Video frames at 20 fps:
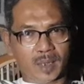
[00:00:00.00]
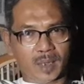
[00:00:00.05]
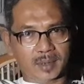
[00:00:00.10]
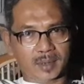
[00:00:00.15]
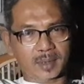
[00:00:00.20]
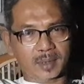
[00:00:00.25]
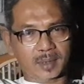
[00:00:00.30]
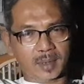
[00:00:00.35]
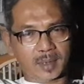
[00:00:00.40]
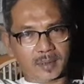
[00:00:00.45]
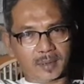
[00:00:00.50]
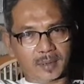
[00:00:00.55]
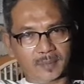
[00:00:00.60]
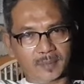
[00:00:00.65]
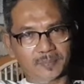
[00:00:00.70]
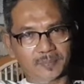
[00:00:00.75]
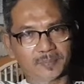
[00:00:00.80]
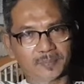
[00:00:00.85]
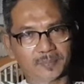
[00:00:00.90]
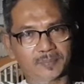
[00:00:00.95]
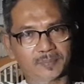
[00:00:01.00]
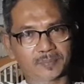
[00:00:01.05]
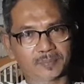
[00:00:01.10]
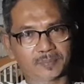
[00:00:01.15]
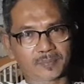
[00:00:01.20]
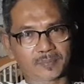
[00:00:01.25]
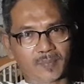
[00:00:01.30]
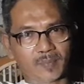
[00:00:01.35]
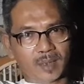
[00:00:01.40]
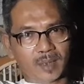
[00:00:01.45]
ajar
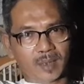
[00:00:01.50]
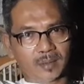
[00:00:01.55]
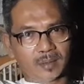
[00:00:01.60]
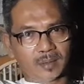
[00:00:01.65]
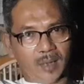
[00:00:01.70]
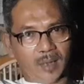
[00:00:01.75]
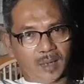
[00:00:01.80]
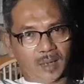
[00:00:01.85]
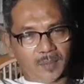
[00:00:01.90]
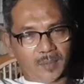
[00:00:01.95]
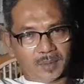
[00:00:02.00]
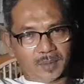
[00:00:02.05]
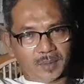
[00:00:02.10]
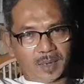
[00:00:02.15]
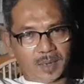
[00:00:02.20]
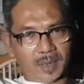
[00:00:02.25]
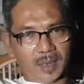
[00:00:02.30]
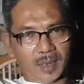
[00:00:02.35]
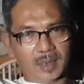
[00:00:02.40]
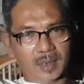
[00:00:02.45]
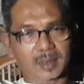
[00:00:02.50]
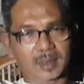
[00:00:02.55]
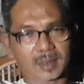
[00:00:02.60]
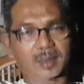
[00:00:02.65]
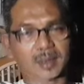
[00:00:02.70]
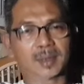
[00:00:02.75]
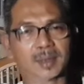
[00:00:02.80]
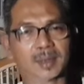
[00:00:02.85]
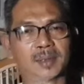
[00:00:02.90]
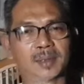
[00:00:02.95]
terhadap negaranya
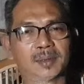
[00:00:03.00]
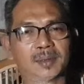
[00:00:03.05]
sendiri.